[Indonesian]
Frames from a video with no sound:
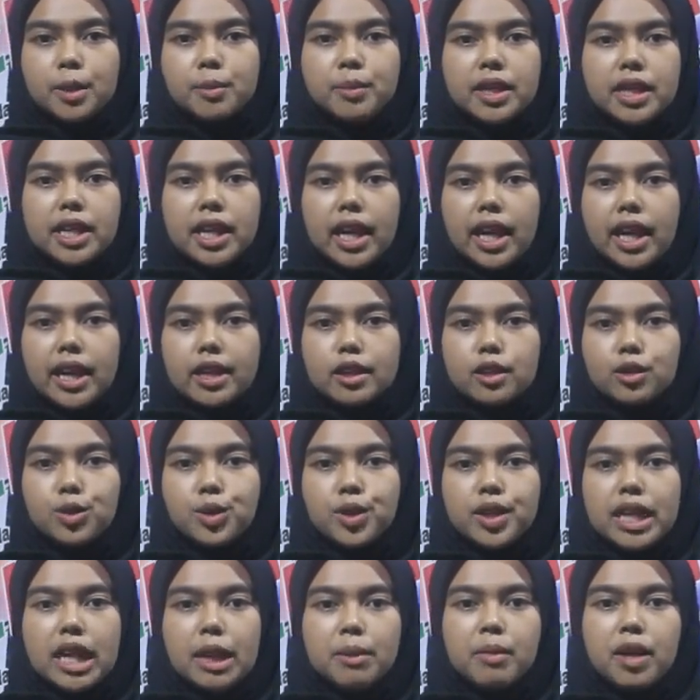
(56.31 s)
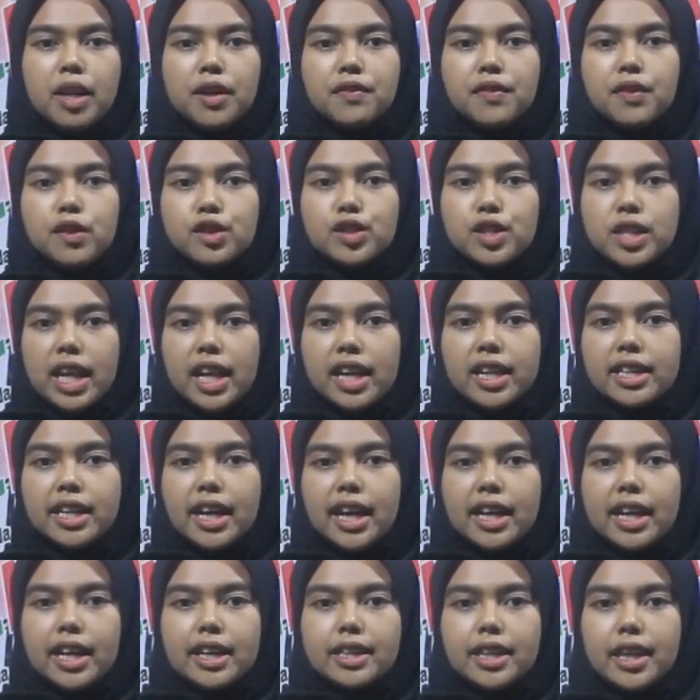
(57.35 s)
menggelar turnamen futsal
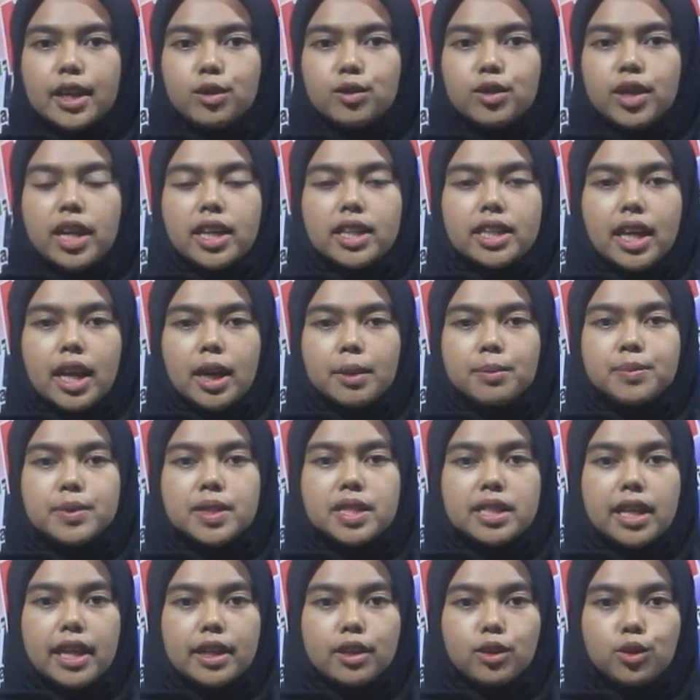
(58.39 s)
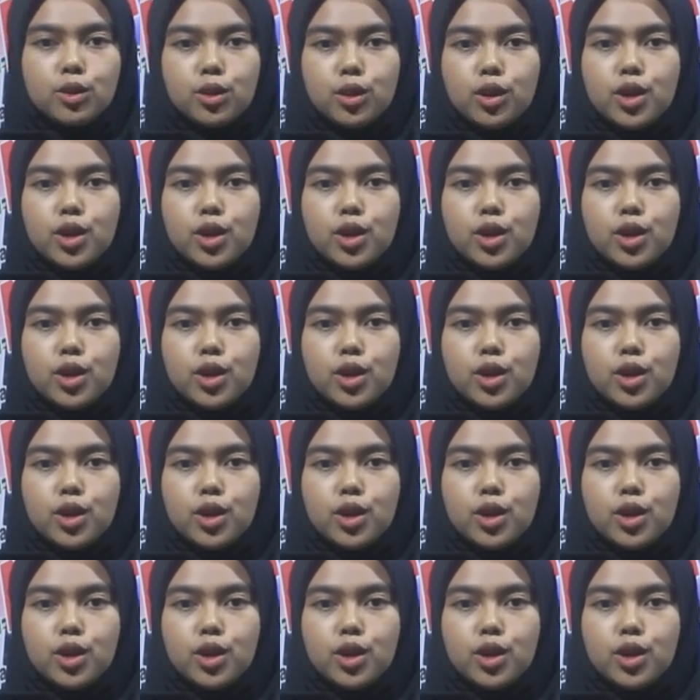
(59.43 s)
Karang Taruna Cup 1.